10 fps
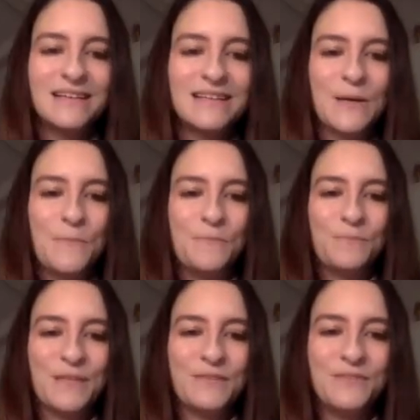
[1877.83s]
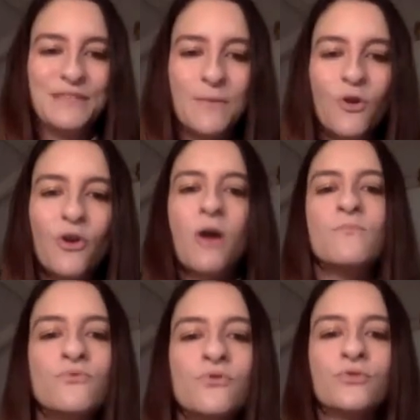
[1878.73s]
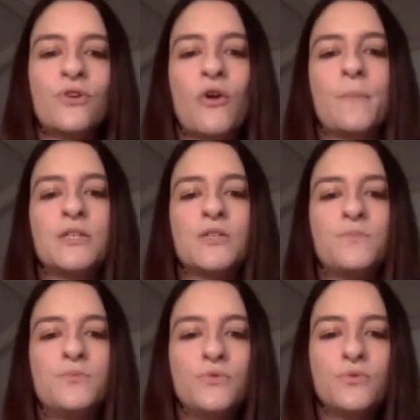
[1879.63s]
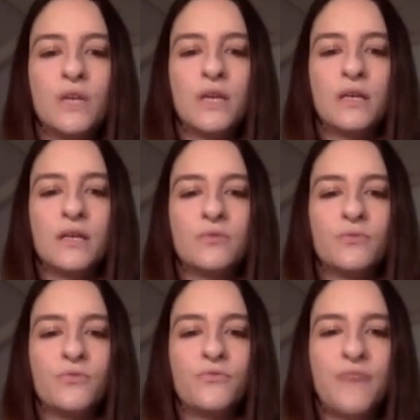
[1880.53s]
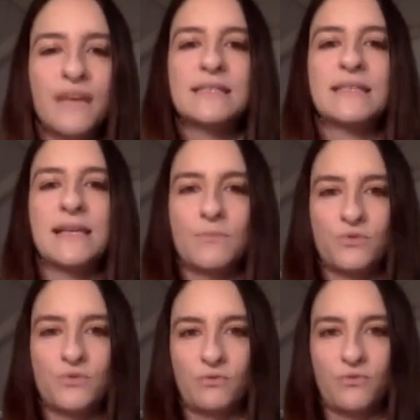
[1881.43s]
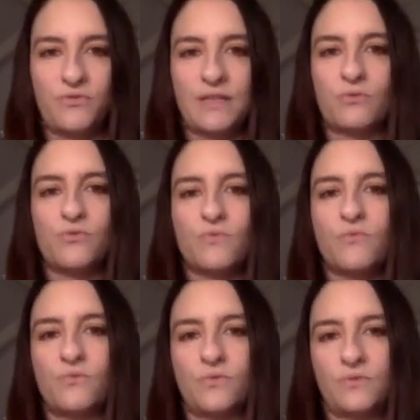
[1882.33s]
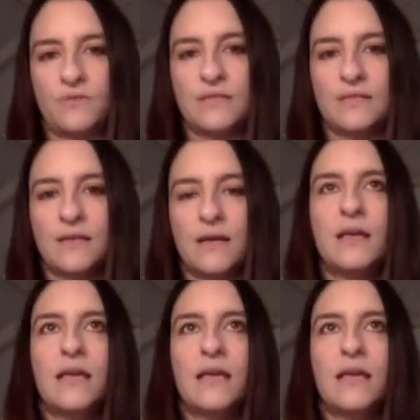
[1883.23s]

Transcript: Euh, finalement, l'amour ne l'empêche plus de faire ce qu'elle a besoin de faire dans ce monde. C'est ça.